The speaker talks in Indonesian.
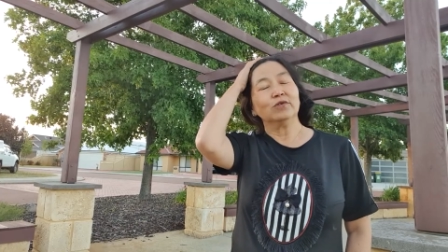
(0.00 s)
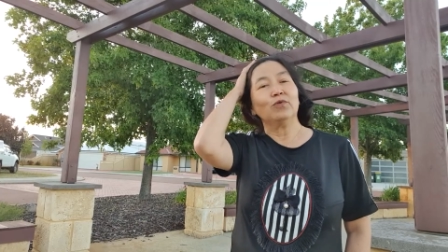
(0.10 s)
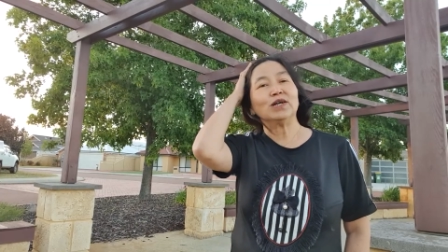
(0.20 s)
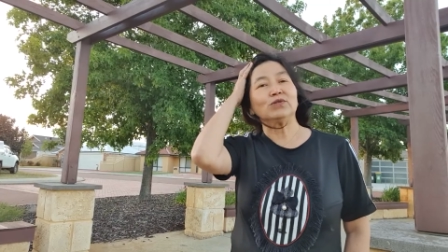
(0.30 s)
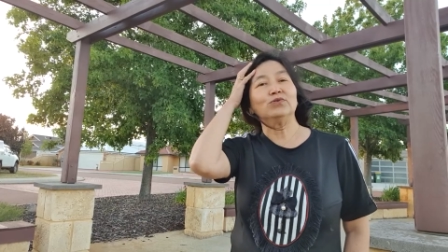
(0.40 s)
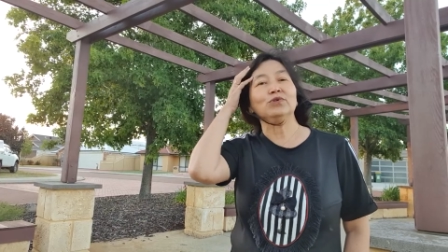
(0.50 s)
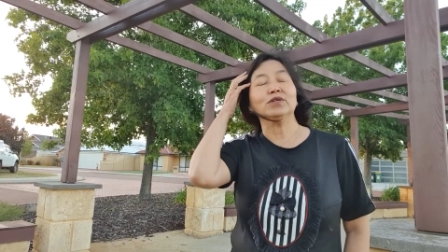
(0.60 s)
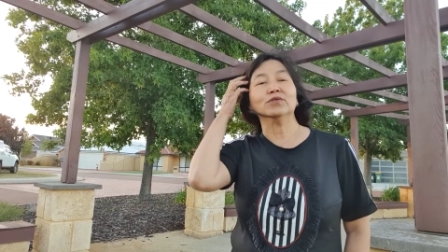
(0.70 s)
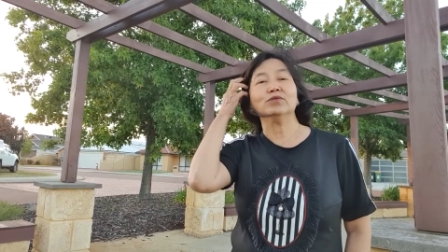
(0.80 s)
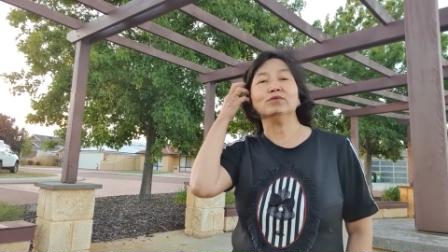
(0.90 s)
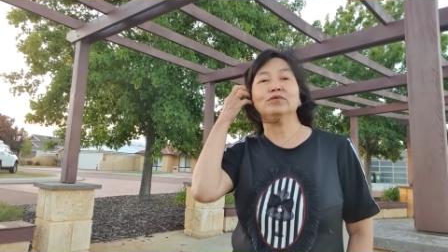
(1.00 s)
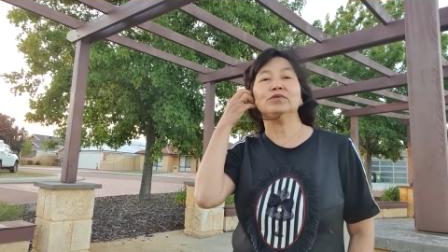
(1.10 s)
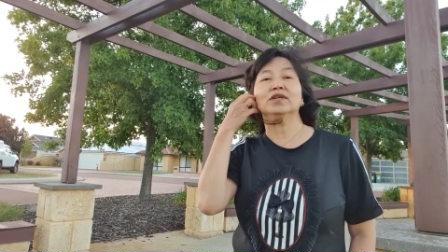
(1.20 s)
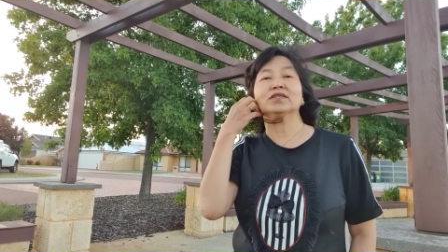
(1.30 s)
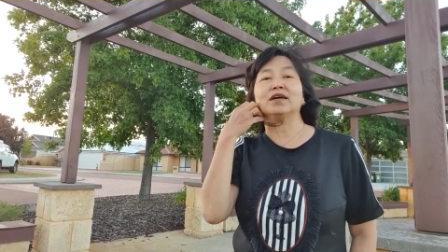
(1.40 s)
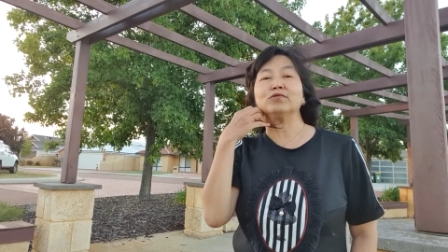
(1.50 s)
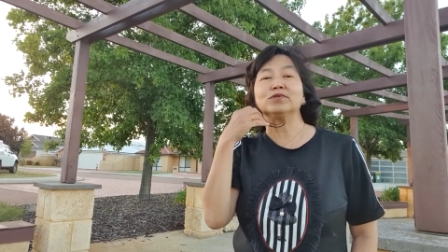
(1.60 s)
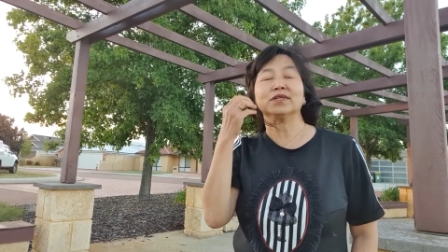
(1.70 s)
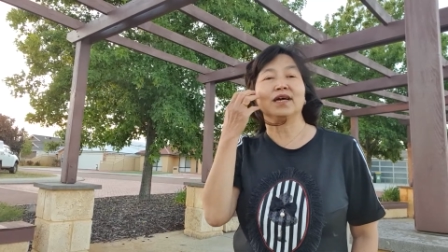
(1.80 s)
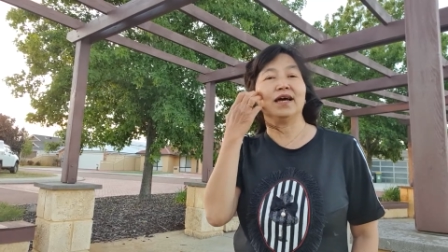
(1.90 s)
waktu itu dia takut
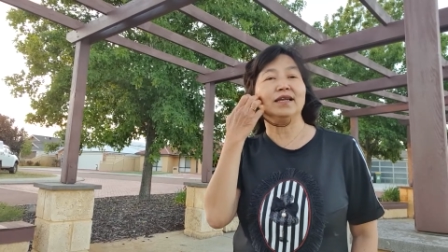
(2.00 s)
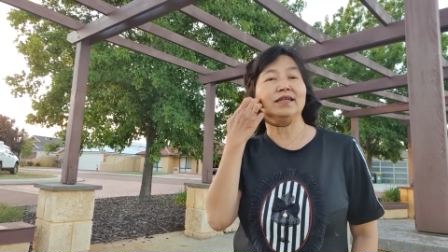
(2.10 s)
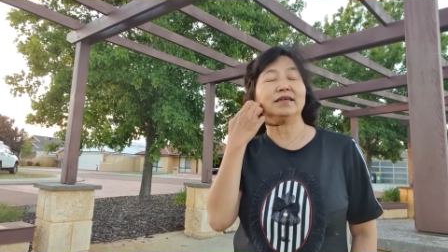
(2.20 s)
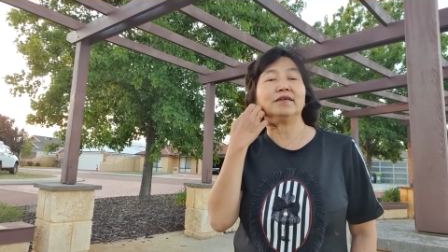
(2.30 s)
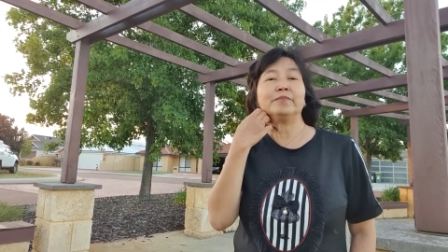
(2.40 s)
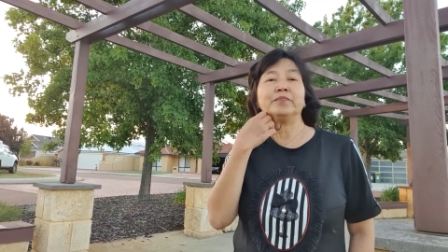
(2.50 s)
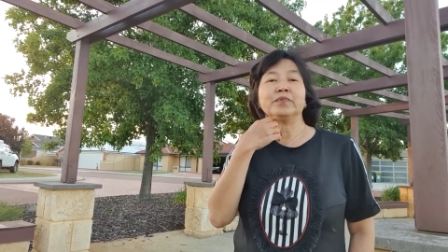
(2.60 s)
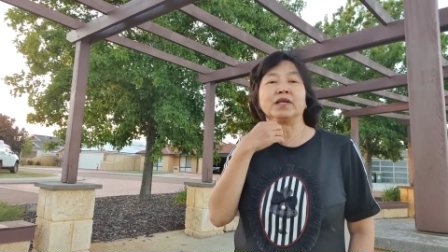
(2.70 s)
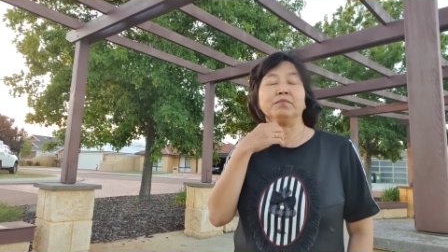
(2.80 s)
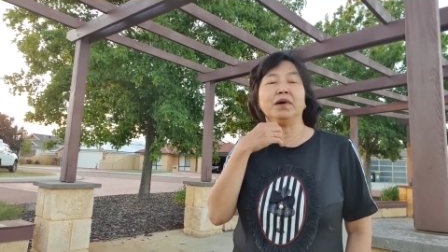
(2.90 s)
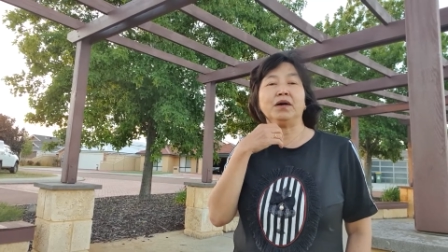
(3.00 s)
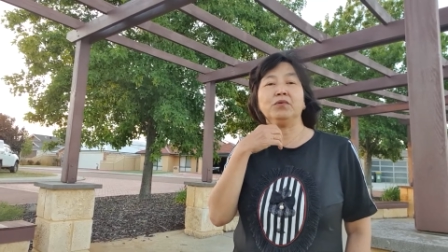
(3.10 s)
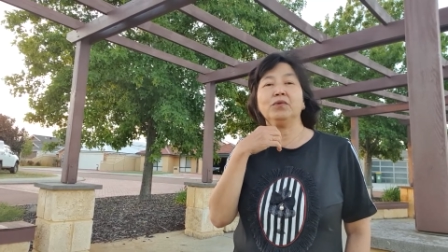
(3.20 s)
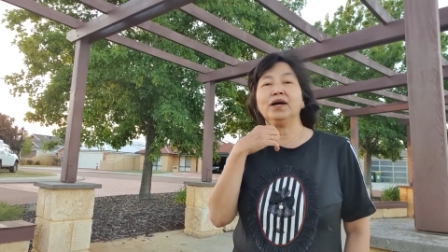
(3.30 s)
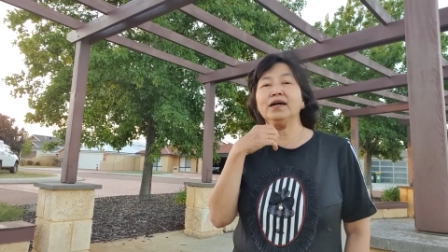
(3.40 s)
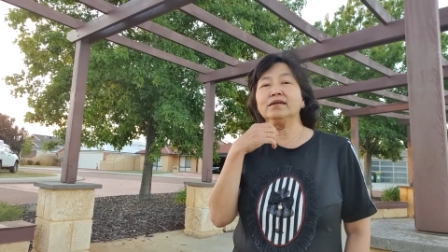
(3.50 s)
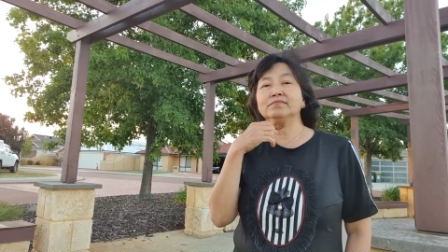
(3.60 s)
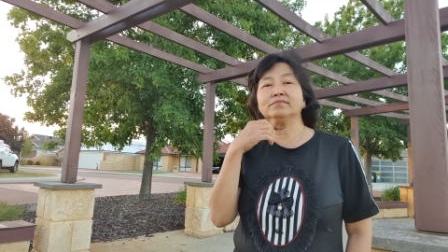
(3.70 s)
sekali bahwa